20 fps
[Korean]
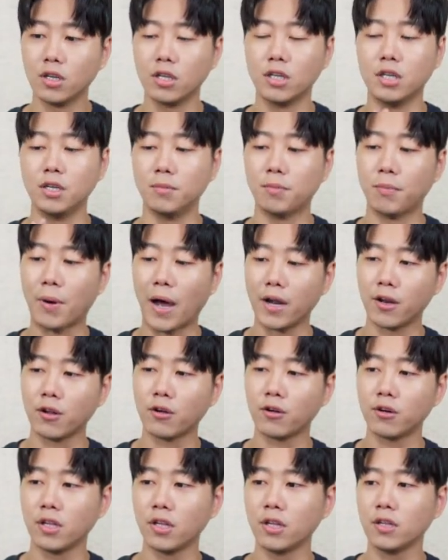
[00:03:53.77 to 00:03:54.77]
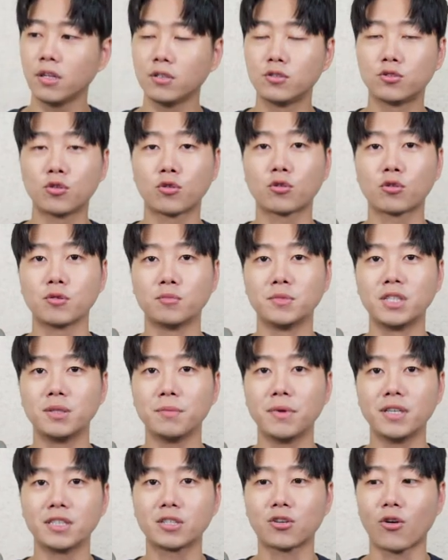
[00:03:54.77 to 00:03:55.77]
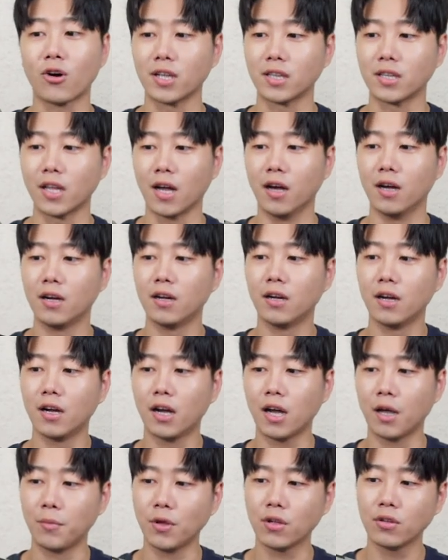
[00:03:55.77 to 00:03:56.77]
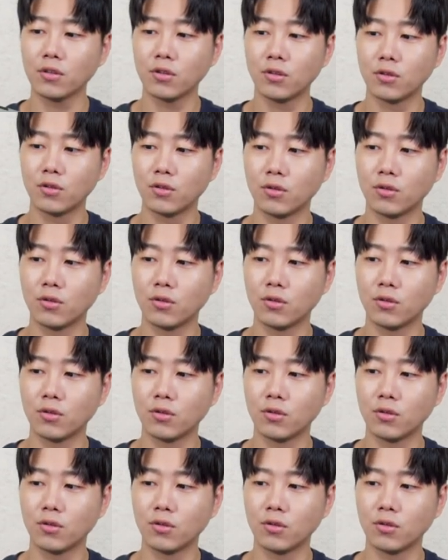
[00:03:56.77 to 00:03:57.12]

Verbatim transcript: 이 발열이 조금 심해질 것 같다 하면